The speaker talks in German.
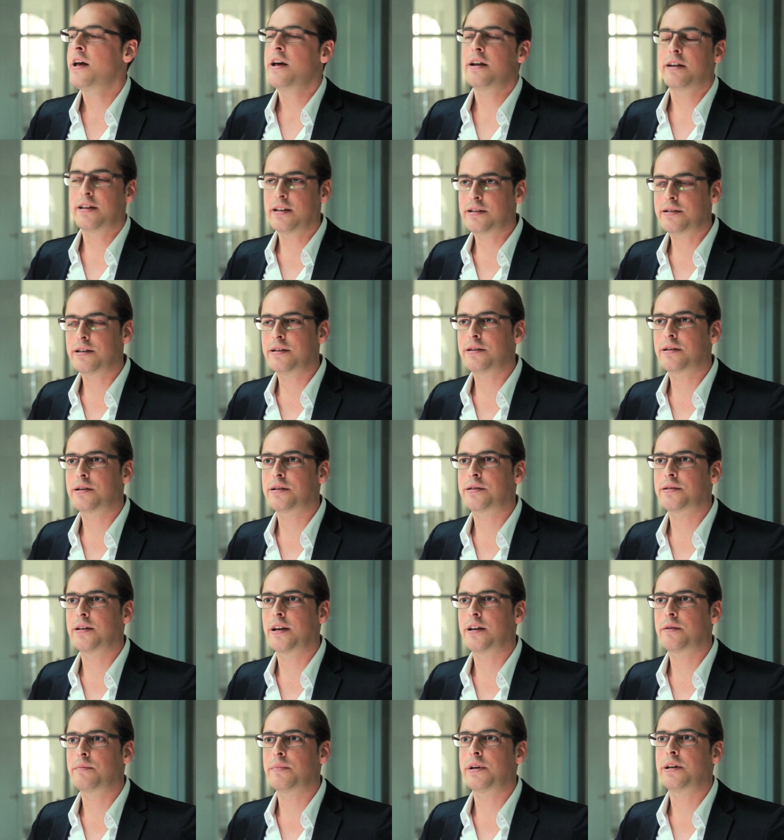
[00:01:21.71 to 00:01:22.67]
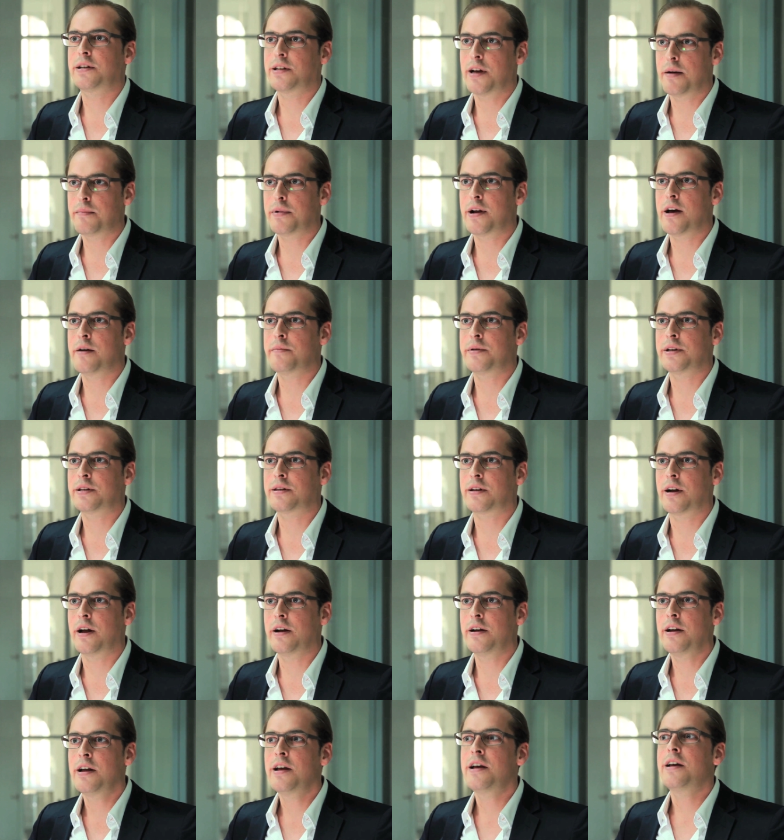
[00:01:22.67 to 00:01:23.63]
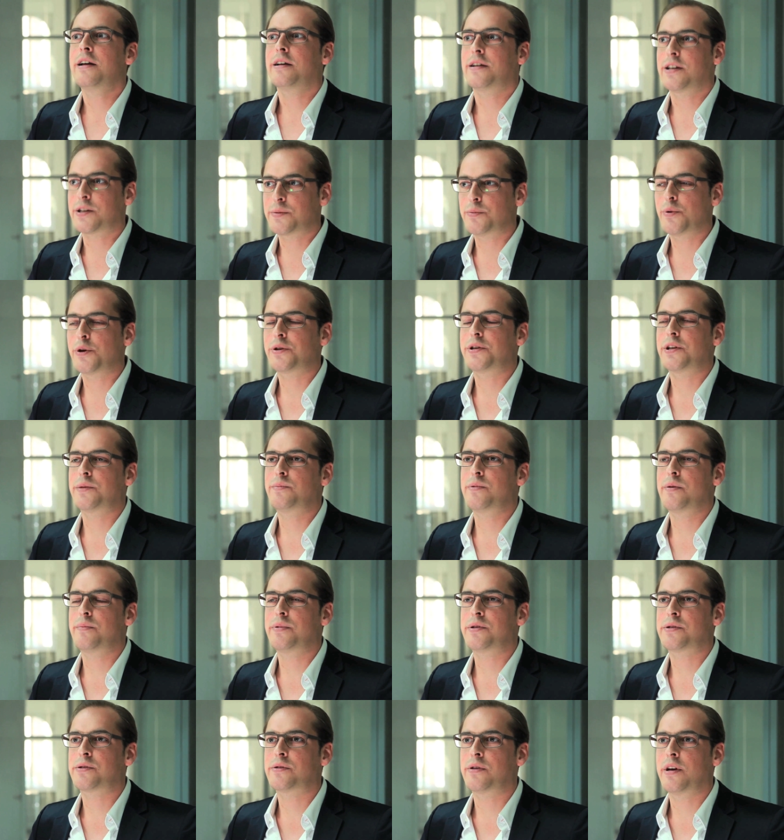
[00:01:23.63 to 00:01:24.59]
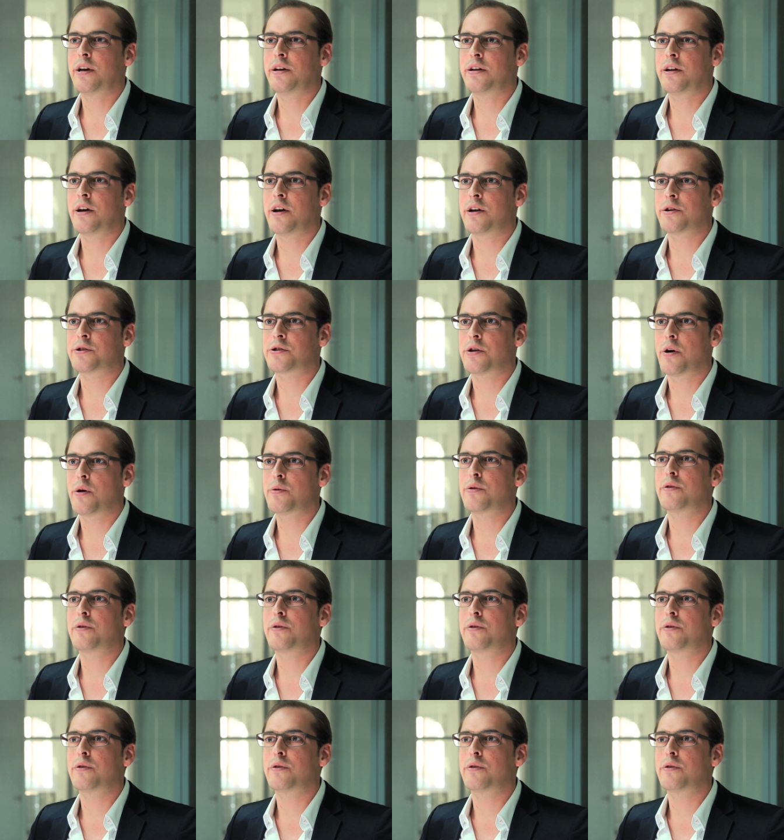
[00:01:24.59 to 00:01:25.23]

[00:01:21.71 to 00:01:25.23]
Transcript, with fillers: das interessiert mich, da bleibe ich dran, das möchte ich mir bis zu Ende anschauen.